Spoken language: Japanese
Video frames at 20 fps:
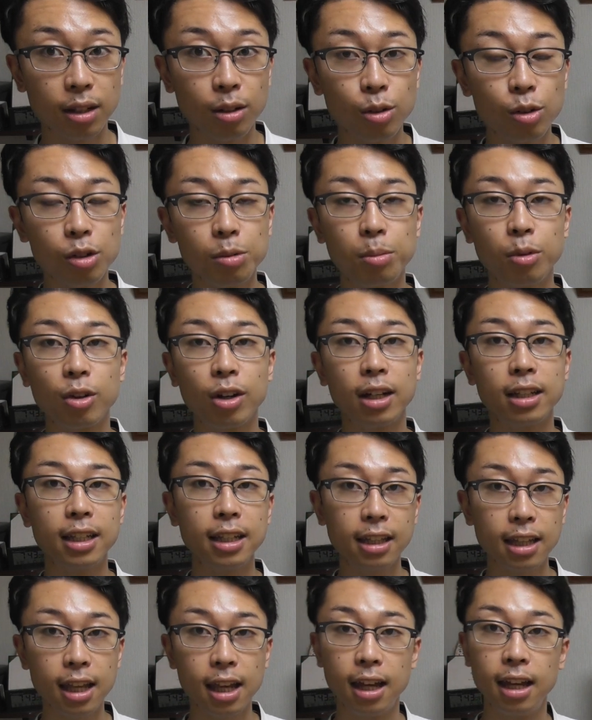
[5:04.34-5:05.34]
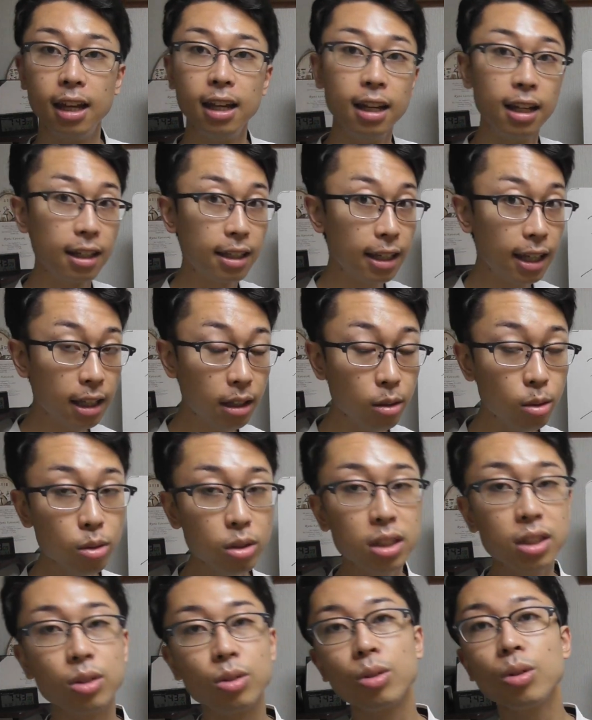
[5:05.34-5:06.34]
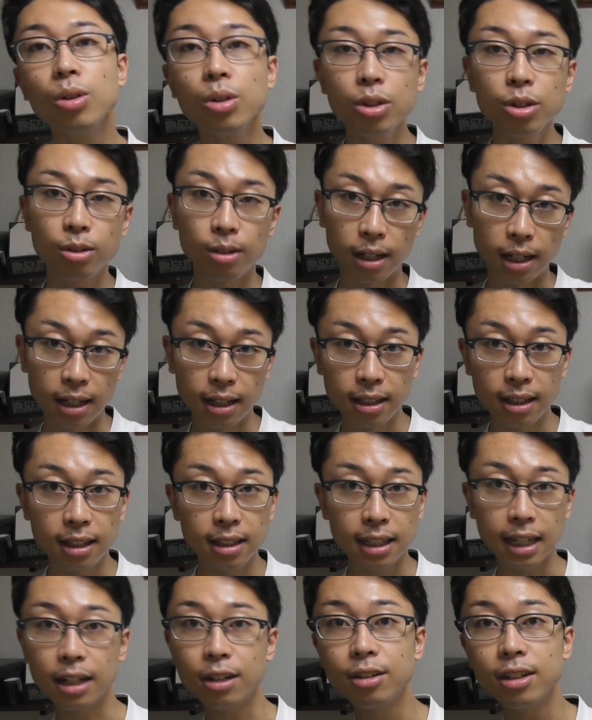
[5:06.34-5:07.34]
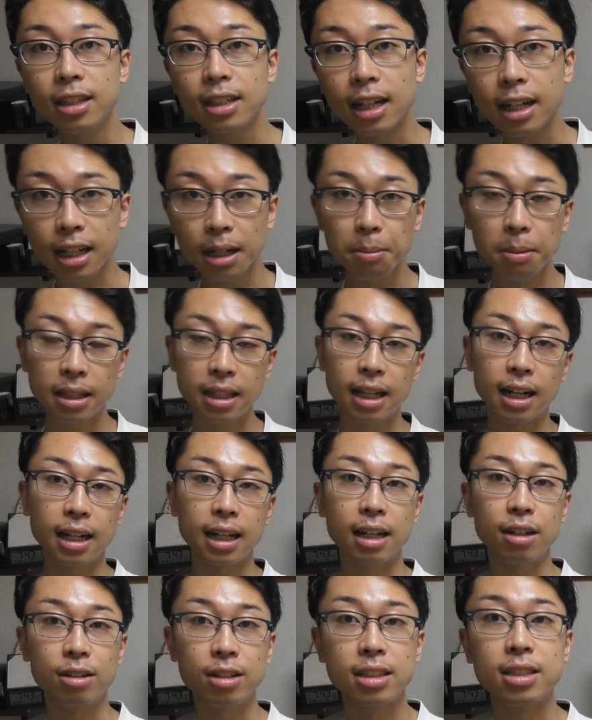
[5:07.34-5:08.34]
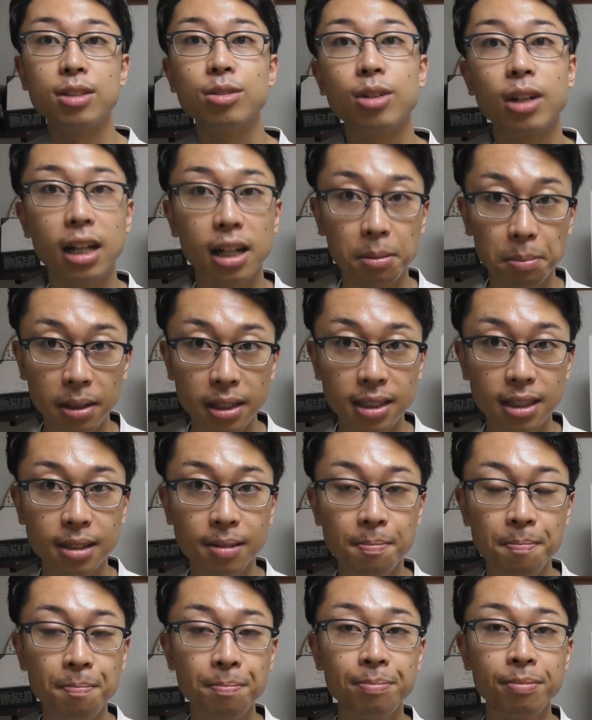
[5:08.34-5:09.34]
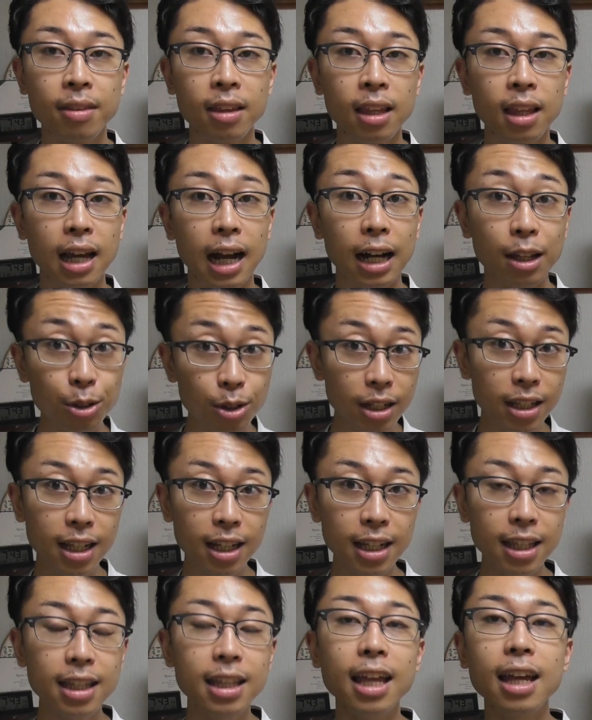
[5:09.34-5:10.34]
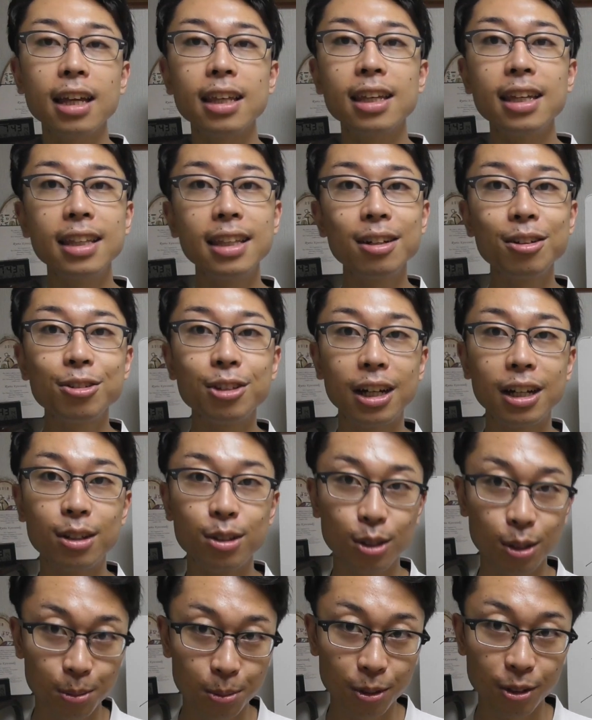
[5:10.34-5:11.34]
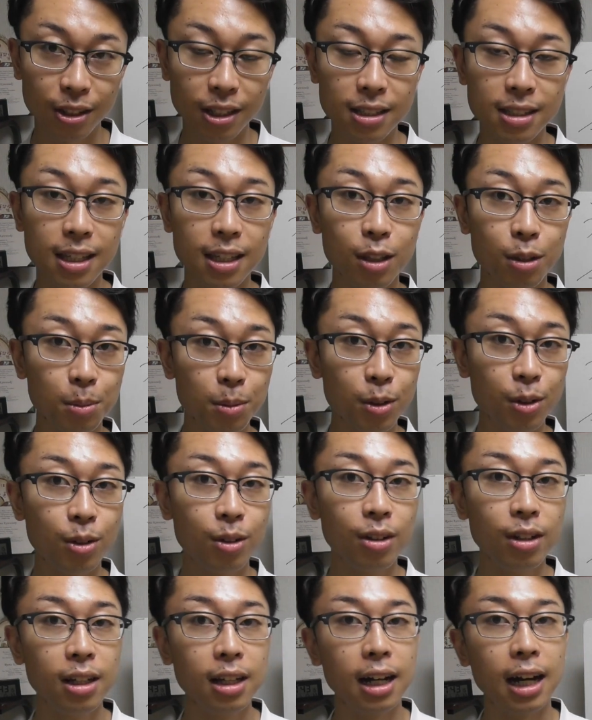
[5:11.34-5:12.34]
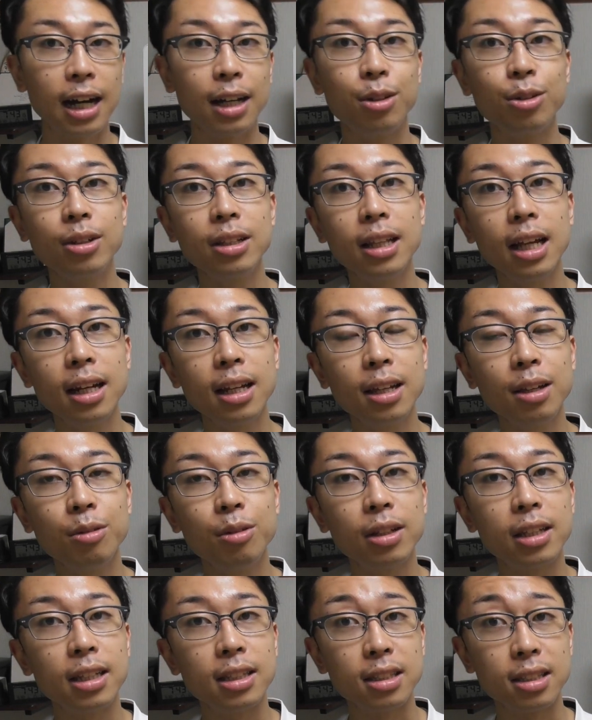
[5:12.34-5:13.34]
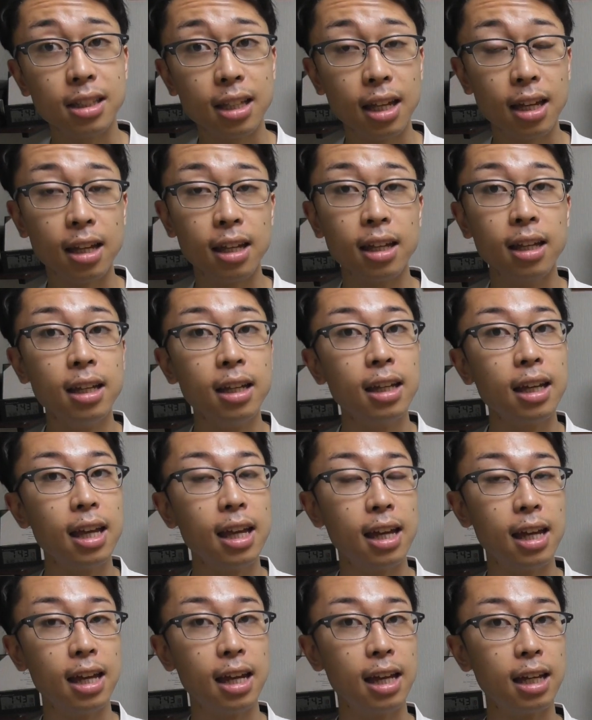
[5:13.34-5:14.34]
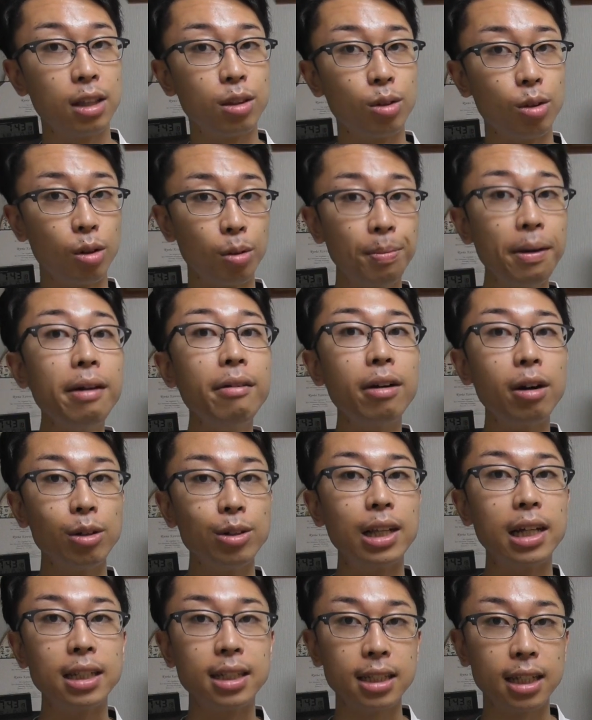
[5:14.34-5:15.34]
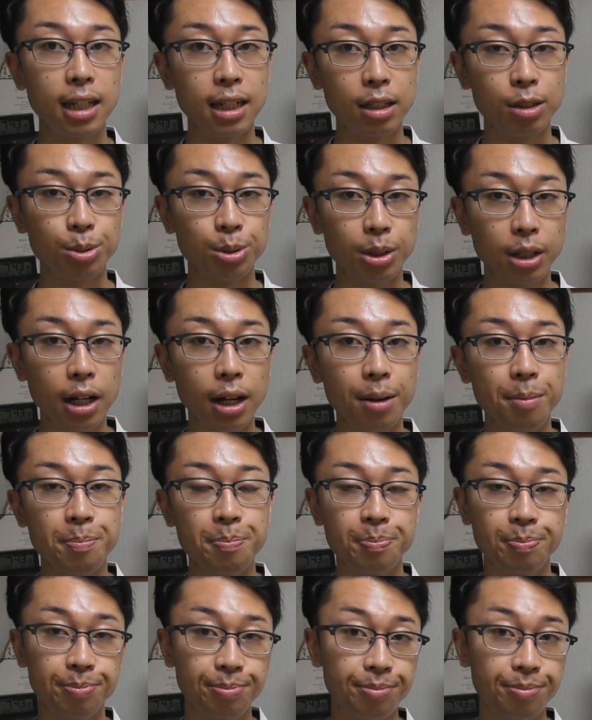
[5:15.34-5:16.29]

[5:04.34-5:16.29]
なホルモンが出て血糖値を今度は逆に高めてあげる必要がありますアドレナリンって聞いたことあると思うんですけどもアドレナリンはですね、えーと、パワーを出したりとか